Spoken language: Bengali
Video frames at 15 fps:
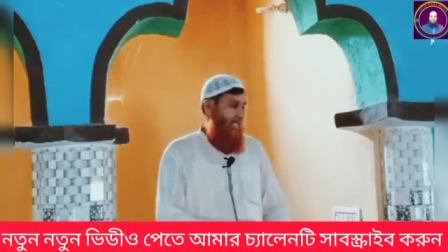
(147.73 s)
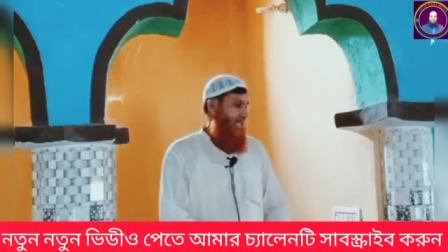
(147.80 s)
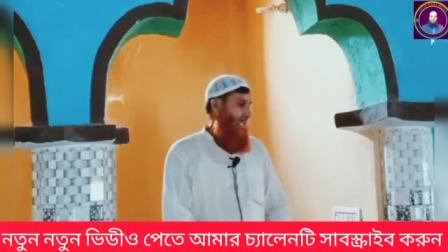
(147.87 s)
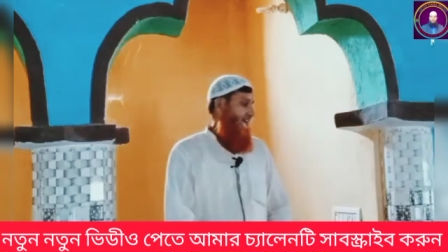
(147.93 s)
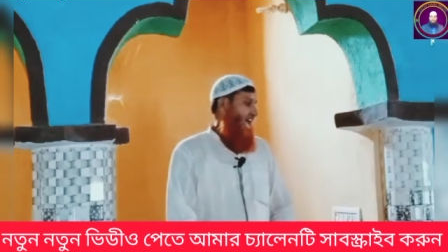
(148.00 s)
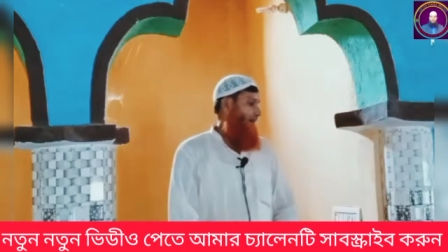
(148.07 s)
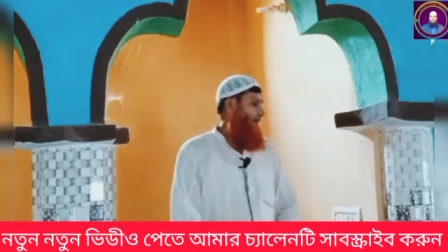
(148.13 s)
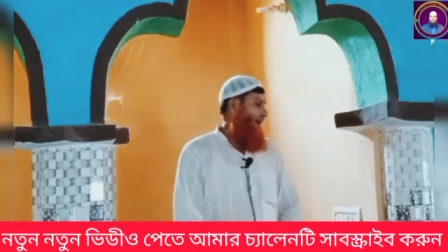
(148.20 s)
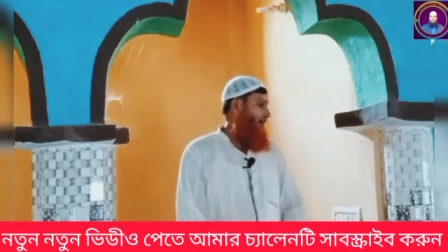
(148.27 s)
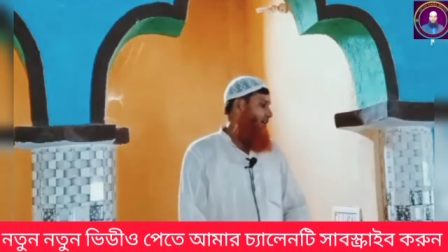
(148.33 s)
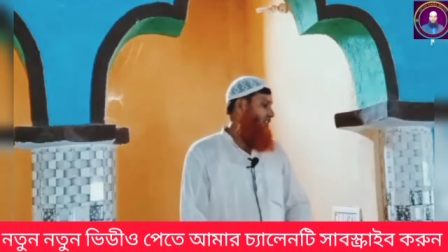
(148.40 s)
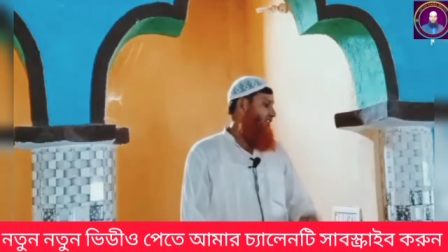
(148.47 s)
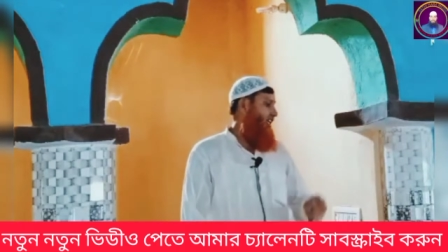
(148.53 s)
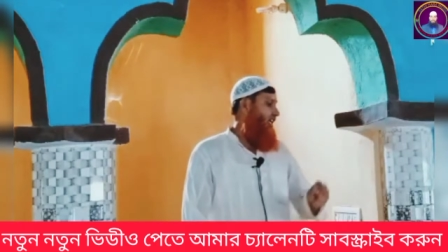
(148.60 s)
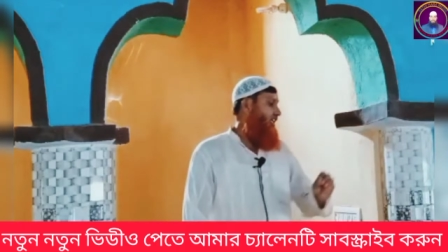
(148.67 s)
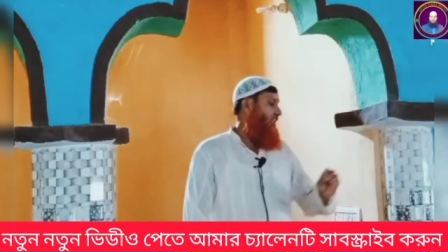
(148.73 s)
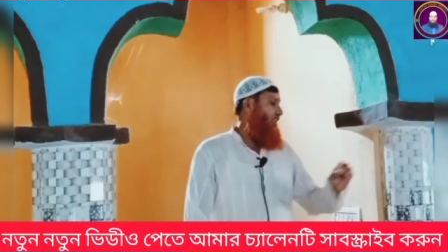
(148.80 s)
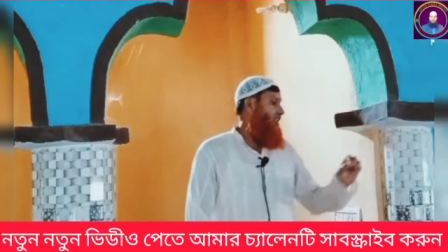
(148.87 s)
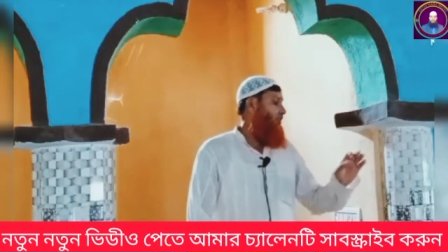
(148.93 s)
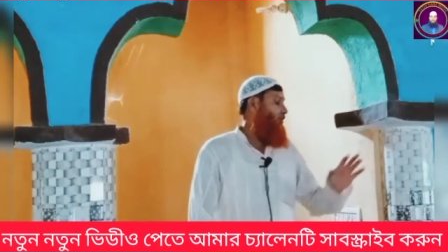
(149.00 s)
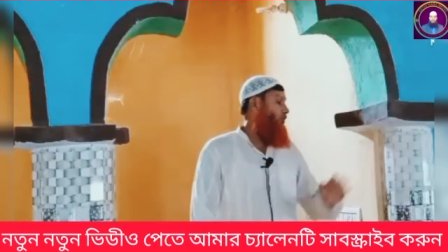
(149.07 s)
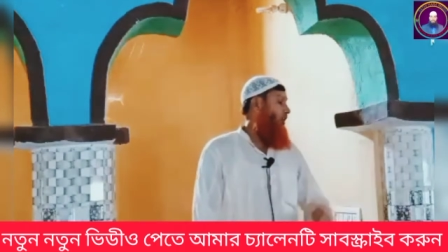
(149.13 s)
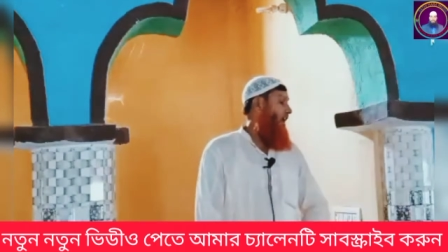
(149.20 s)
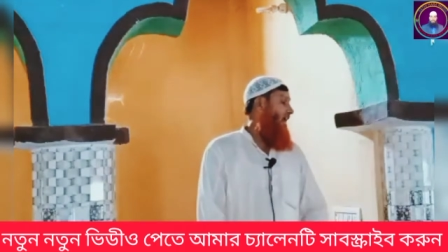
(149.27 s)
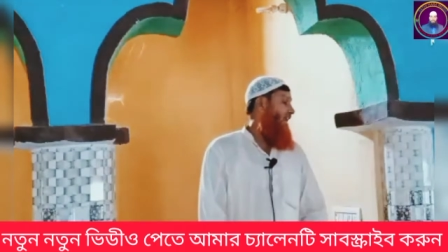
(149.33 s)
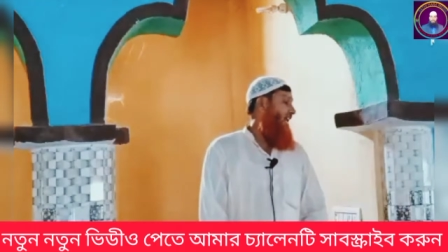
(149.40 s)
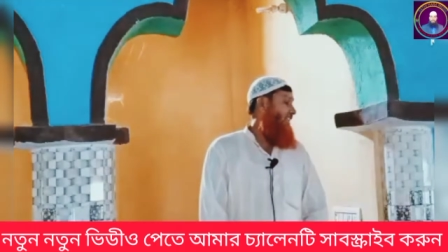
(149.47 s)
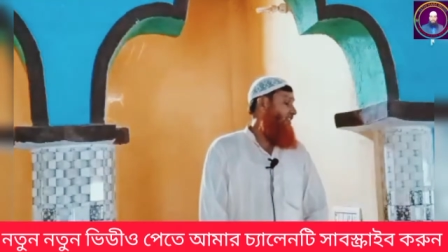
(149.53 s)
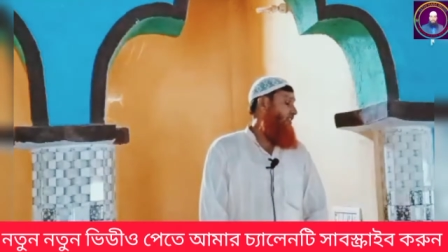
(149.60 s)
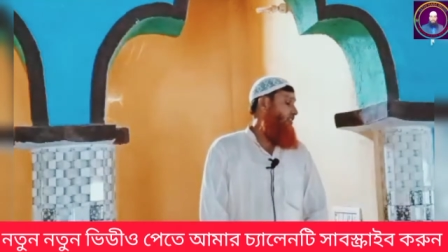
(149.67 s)
এক ভাগ হচ্ছে
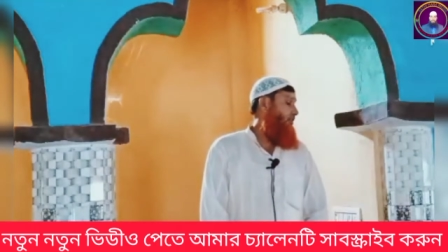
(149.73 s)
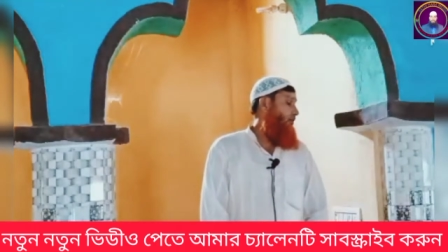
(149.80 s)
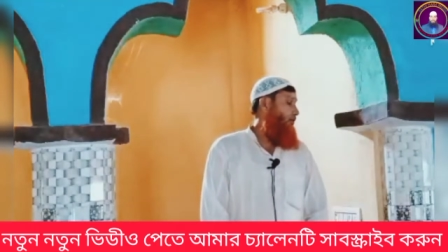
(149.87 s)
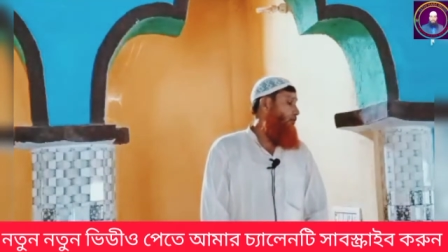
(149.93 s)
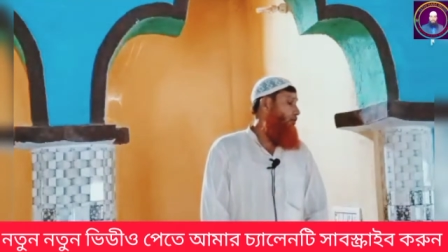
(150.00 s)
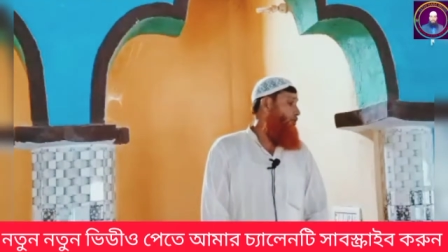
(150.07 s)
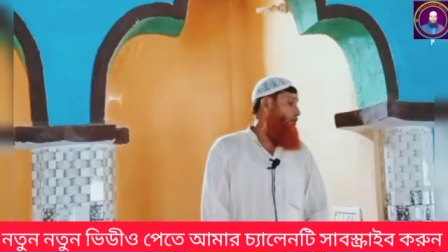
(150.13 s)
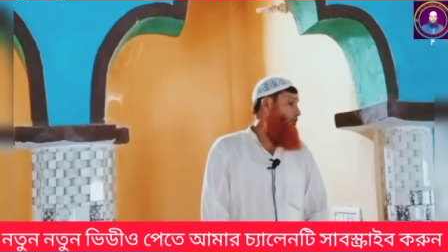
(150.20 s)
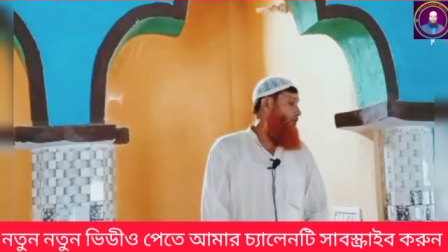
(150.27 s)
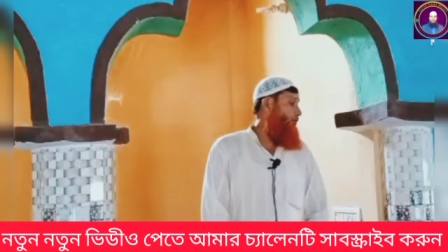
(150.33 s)
তহারাত উজু